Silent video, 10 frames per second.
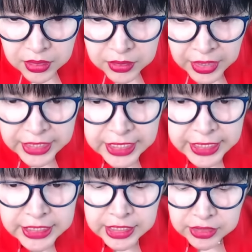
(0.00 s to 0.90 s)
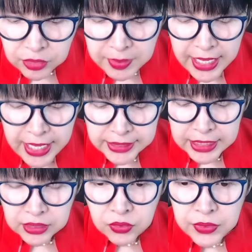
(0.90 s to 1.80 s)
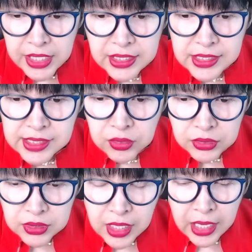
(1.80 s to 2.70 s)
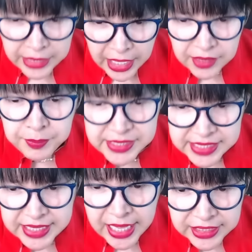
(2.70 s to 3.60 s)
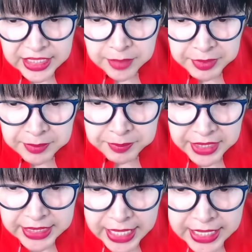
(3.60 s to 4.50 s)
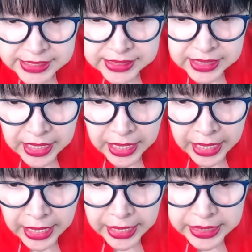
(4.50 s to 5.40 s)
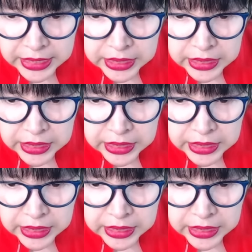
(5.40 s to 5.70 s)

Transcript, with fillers: nakalagay dito mga ate at kuya na, si, uh, na ang presidente ng Pilipinas ay